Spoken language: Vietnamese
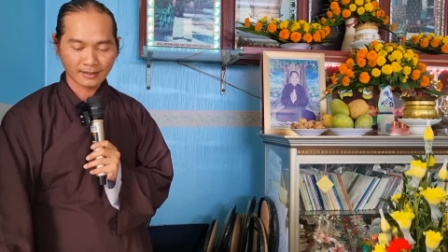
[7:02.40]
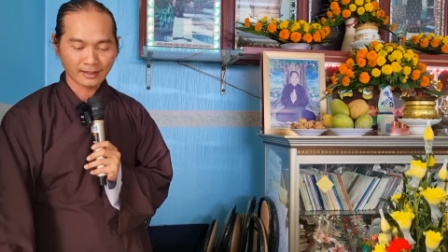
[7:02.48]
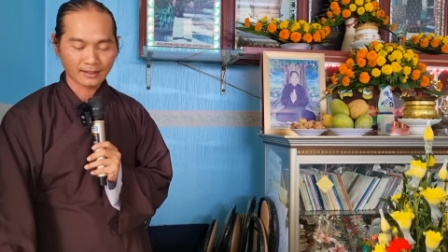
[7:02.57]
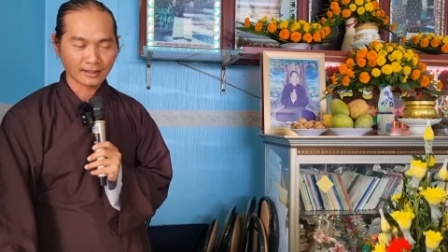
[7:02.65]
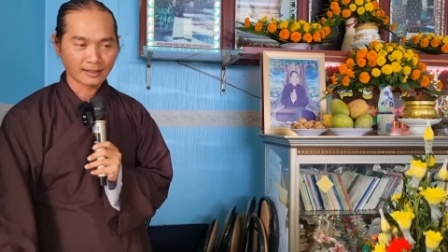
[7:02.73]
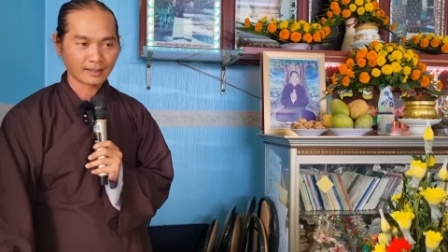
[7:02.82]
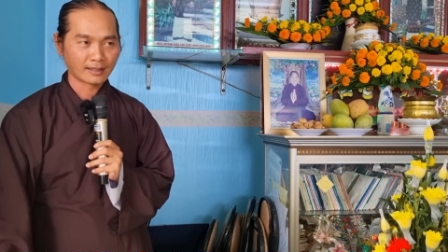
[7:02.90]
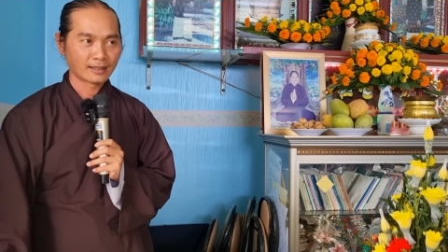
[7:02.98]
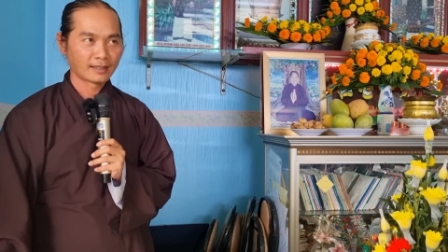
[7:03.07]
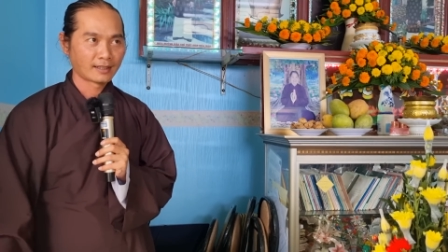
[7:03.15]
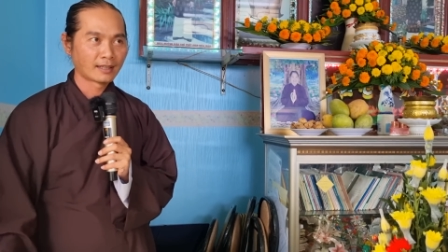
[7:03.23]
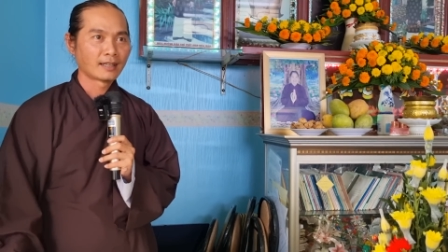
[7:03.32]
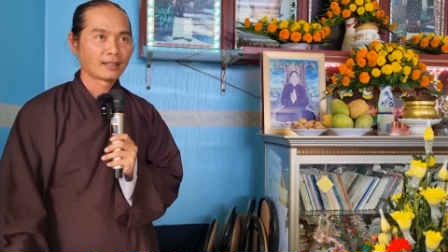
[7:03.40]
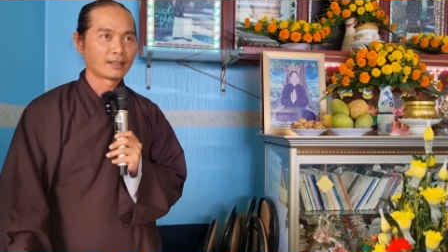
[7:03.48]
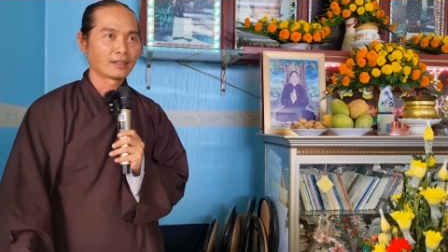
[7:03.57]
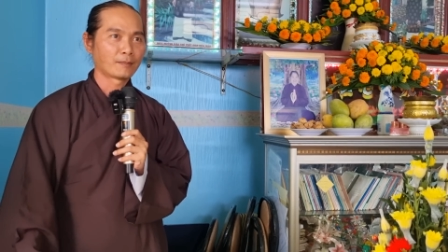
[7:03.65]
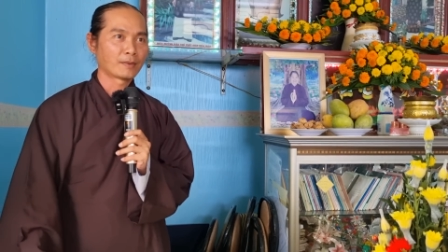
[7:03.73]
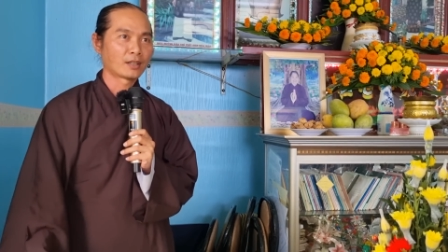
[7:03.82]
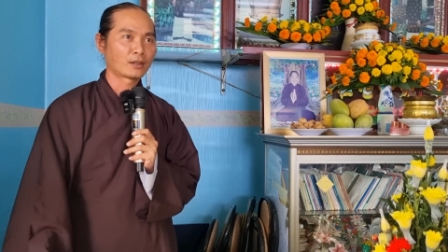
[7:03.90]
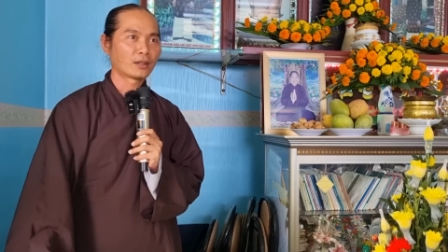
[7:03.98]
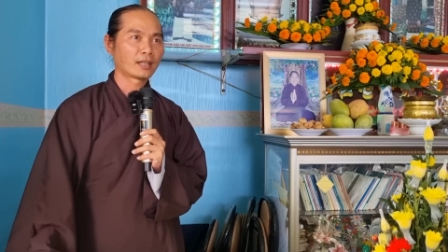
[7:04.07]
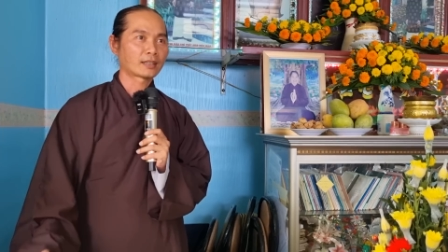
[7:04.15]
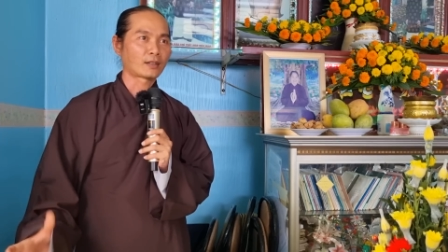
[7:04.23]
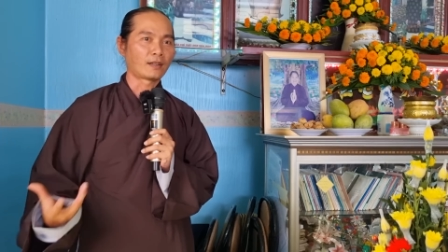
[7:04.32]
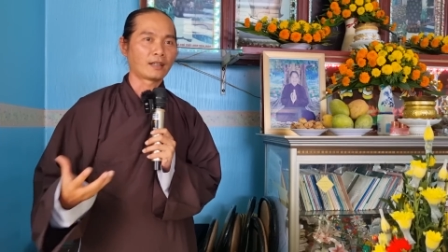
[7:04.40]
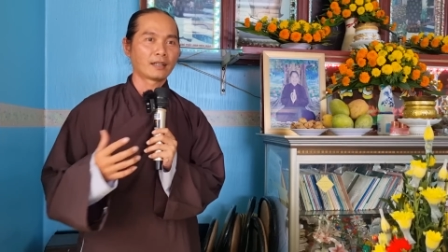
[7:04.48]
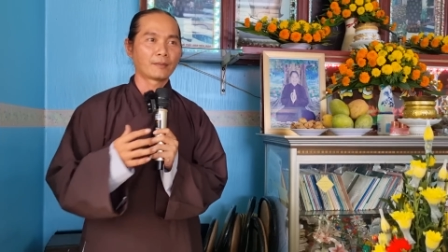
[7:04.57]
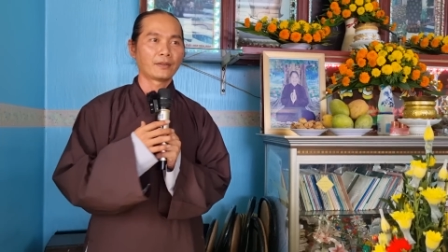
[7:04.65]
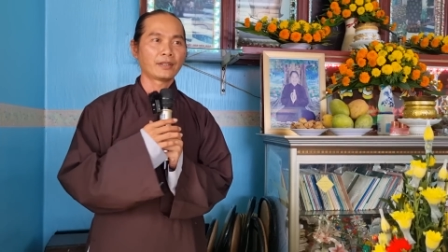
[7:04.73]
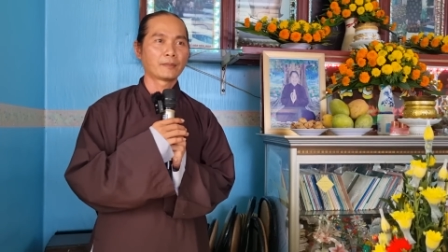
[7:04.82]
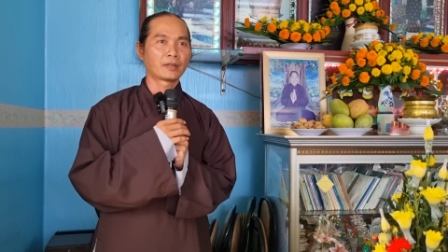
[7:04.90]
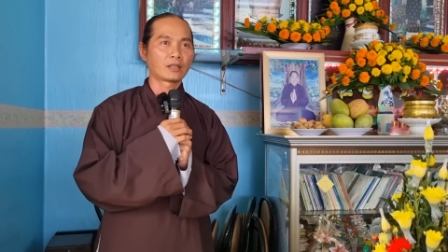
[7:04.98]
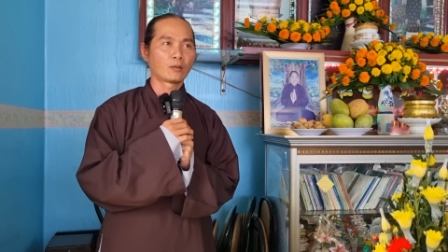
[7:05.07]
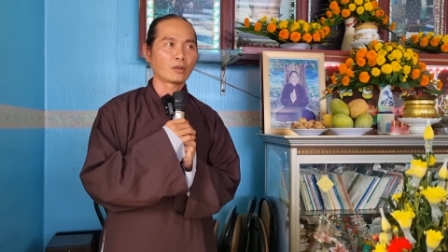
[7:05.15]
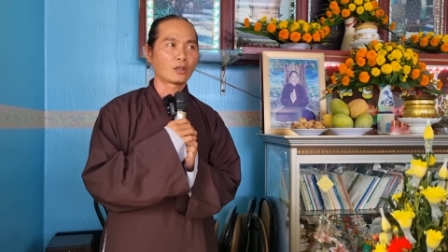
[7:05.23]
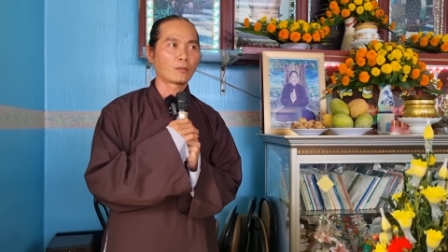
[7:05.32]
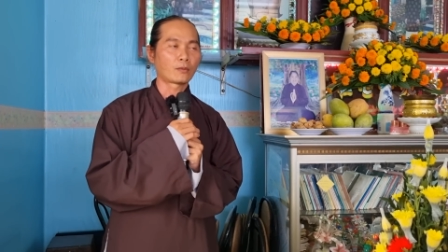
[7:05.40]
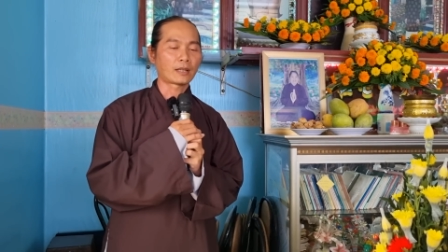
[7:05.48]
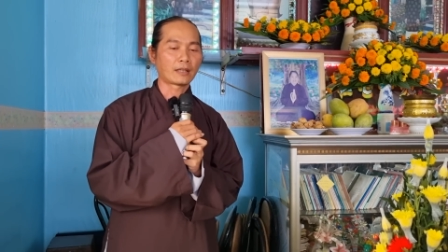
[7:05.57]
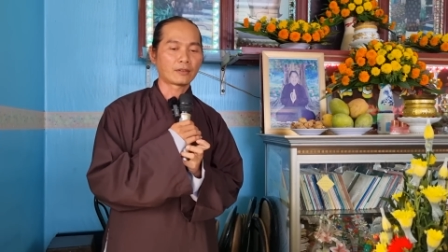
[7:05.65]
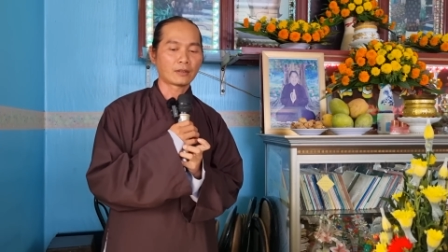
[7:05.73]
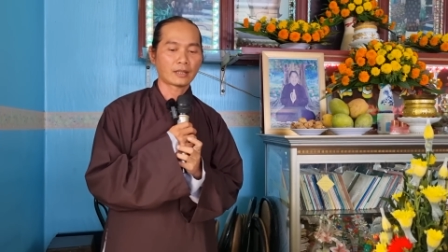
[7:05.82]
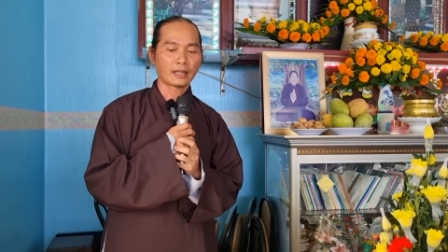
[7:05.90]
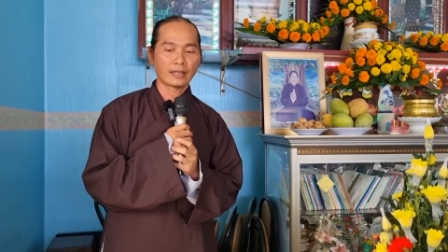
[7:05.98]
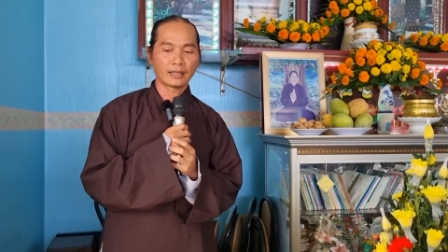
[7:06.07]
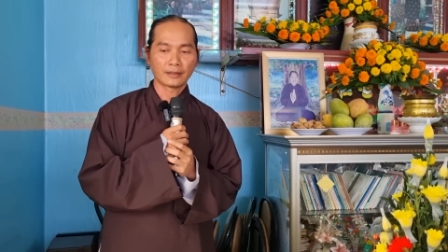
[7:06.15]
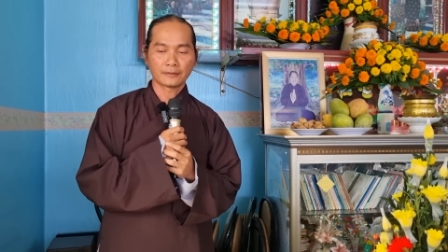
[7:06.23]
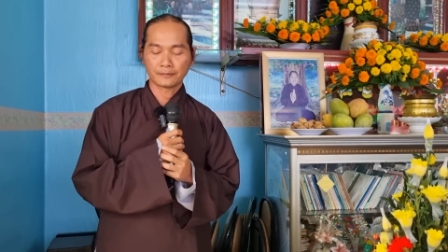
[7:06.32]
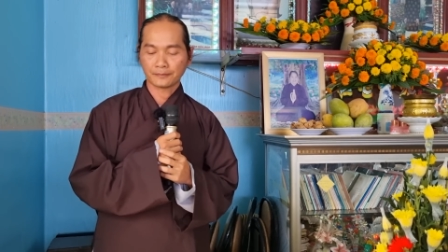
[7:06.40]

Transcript: Dạ dạ. Rồi mời cô an tọa, bởi vì mình ủng hộ một tràng pháo tay à.